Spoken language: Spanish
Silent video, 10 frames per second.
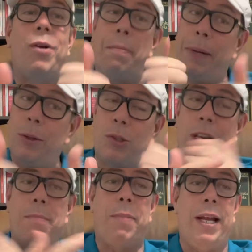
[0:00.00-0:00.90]
les pido
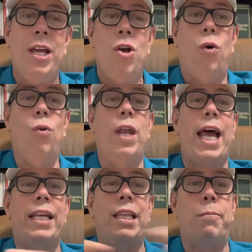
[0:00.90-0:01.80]
siempre un
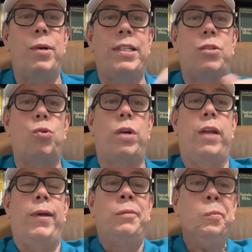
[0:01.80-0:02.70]
like, después se
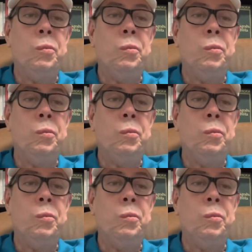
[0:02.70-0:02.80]
suscriben